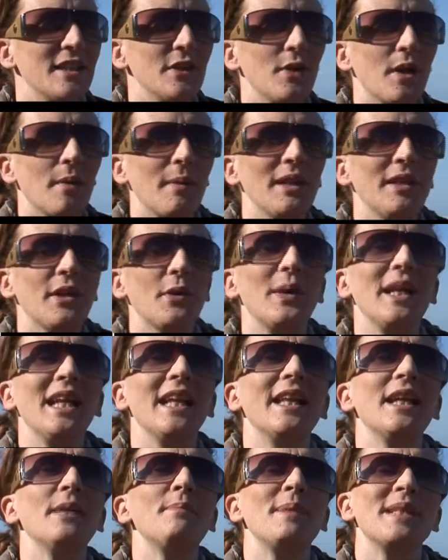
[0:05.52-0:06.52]
è sicuramente
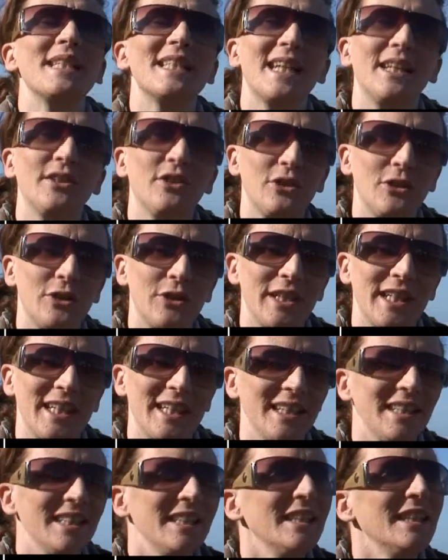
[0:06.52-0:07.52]
quella del
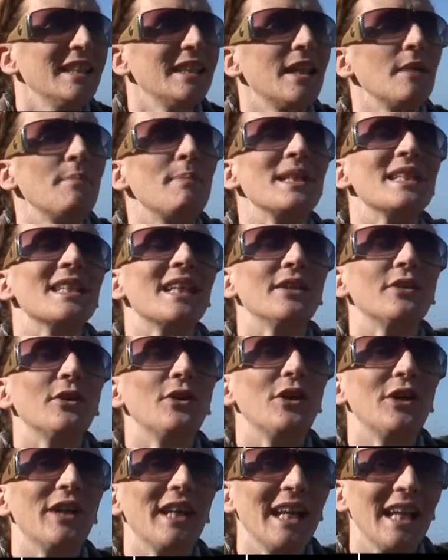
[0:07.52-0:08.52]
pescatore, del
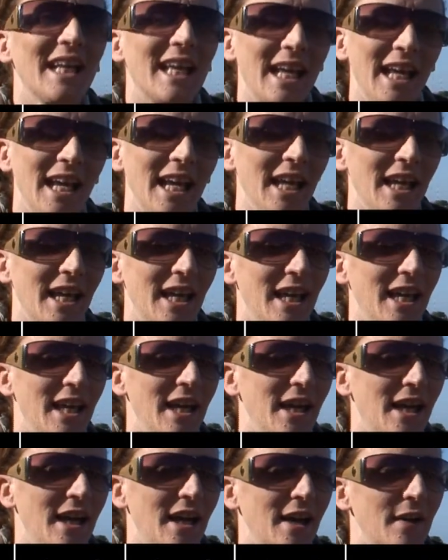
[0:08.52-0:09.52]
pescatore
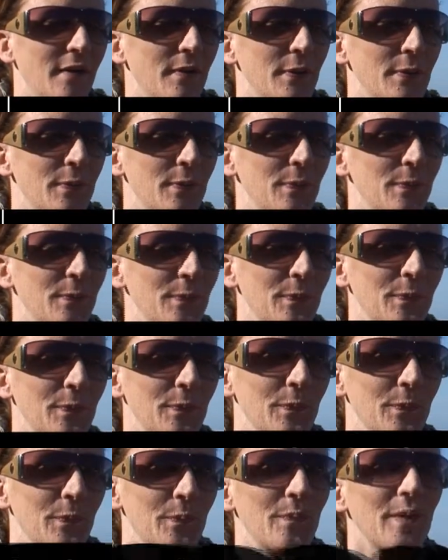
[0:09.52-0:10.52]
che
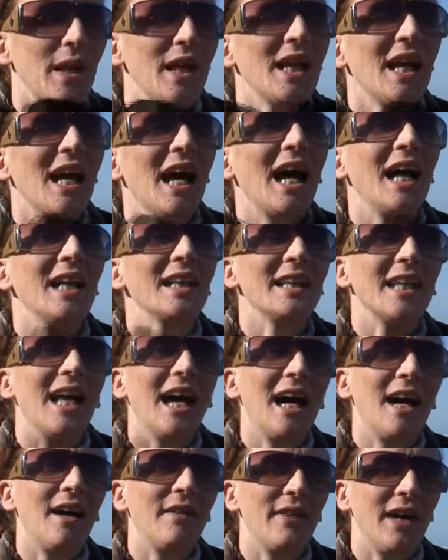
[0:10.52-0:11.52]
um,
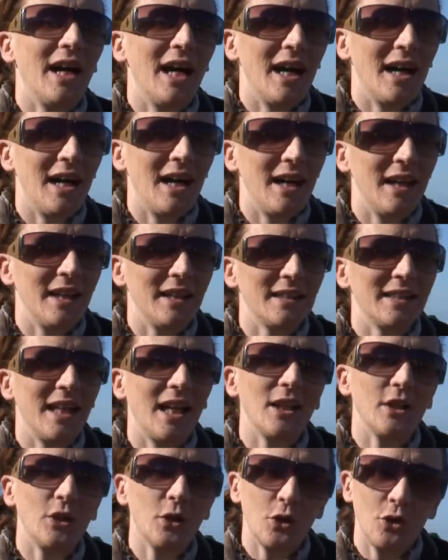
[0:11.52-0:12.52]
andava
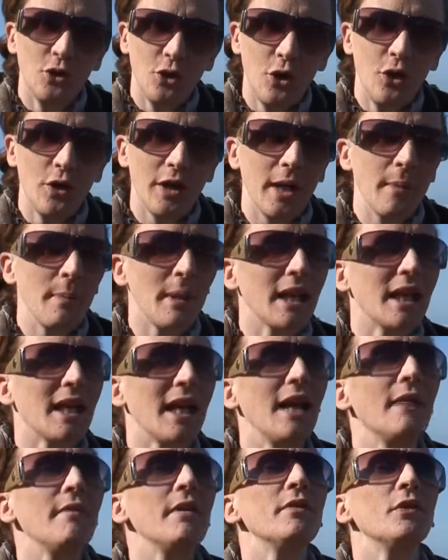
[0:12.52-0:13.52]
dal dottore
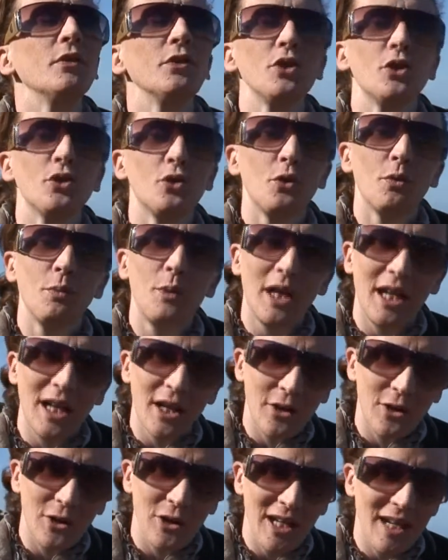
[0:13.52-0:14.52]
perché aveva un disturbo
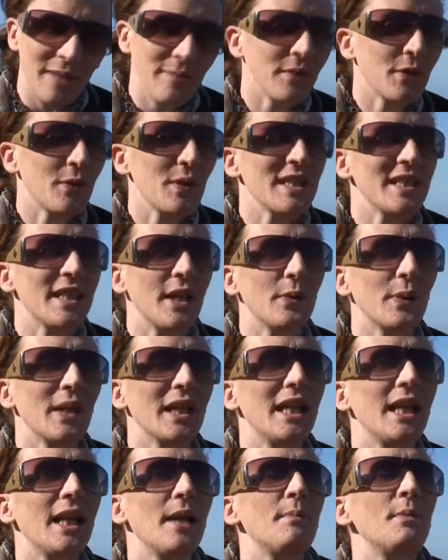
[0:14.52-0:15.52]
alla gola, questa è
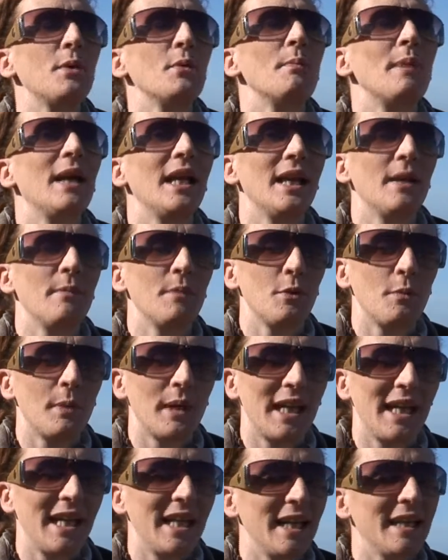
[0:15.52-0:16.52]
una delle più belle a mio
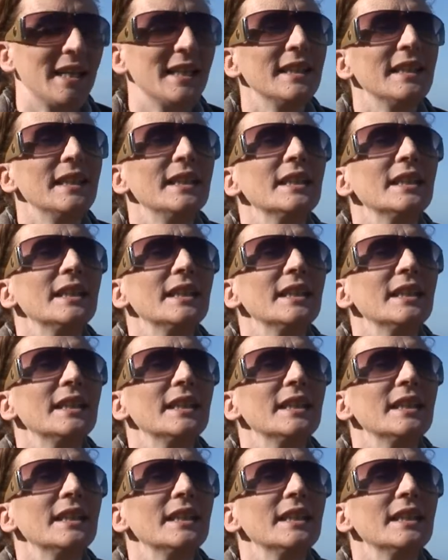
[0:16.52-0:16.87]
parere.